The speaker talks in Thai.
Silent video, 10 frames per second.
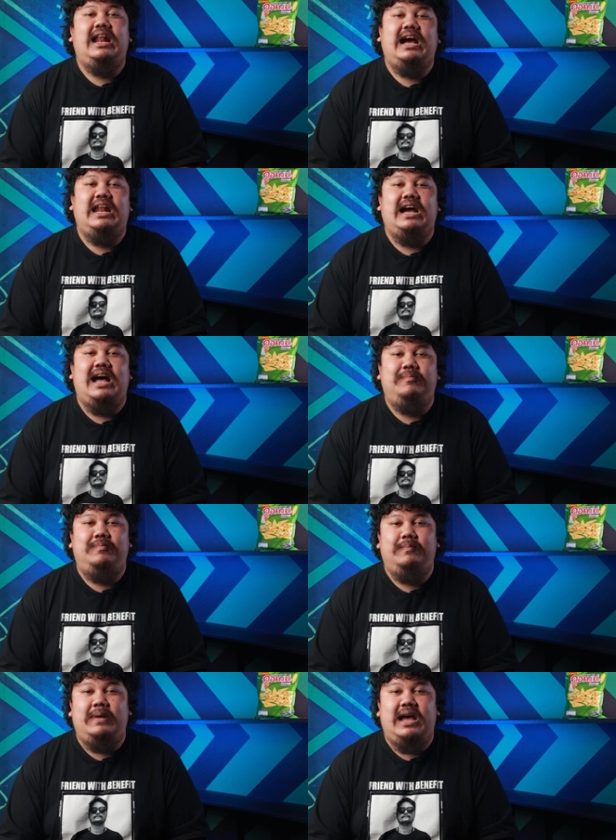ยแล้วกันนะครับ
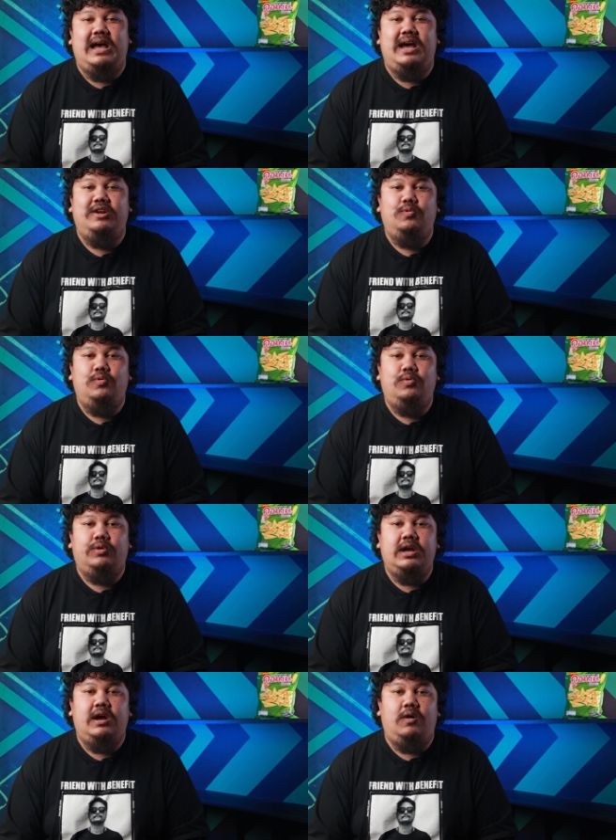มาดู
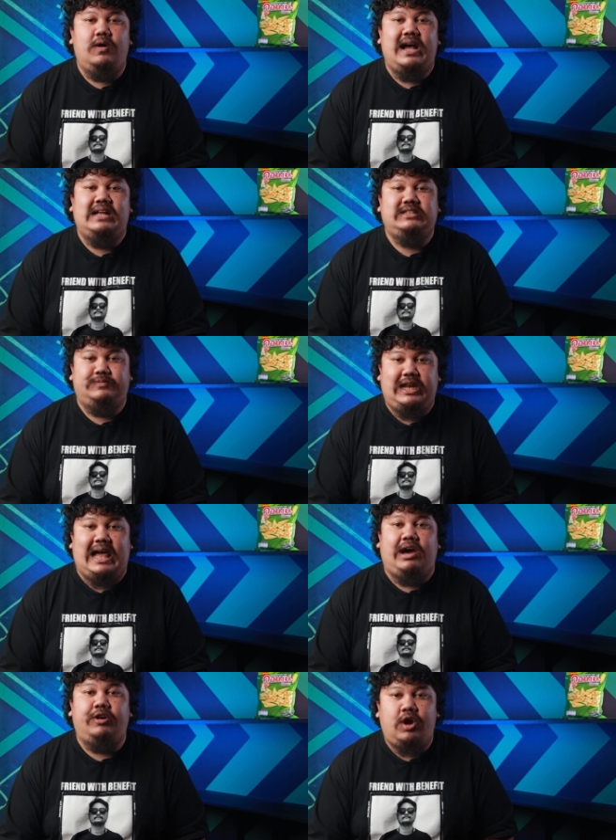เรื่องของการจับฉ
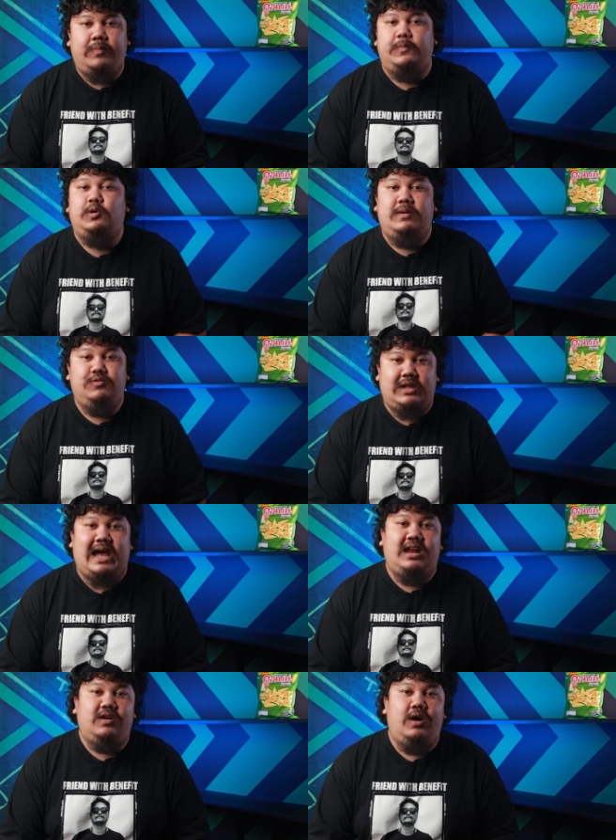ลากรอบ 16 ทีมสุดท้า
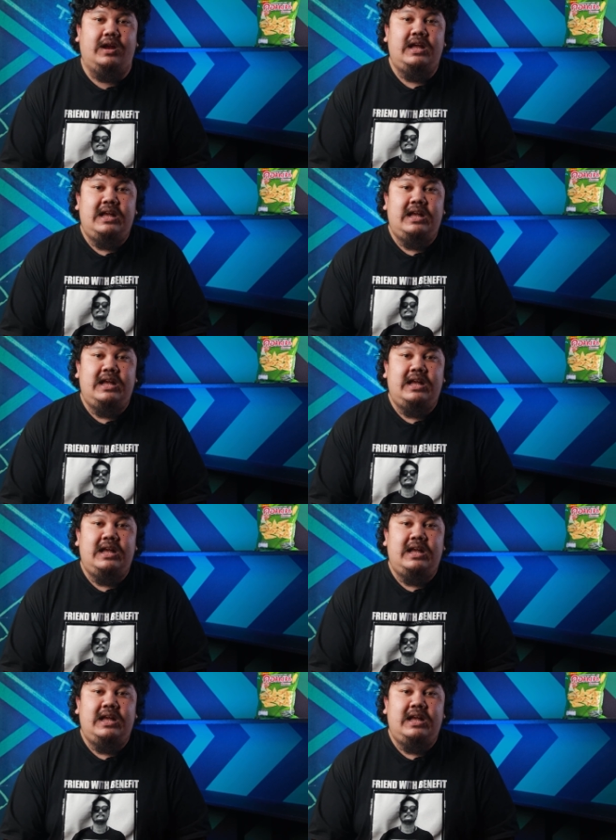ยกันก่อน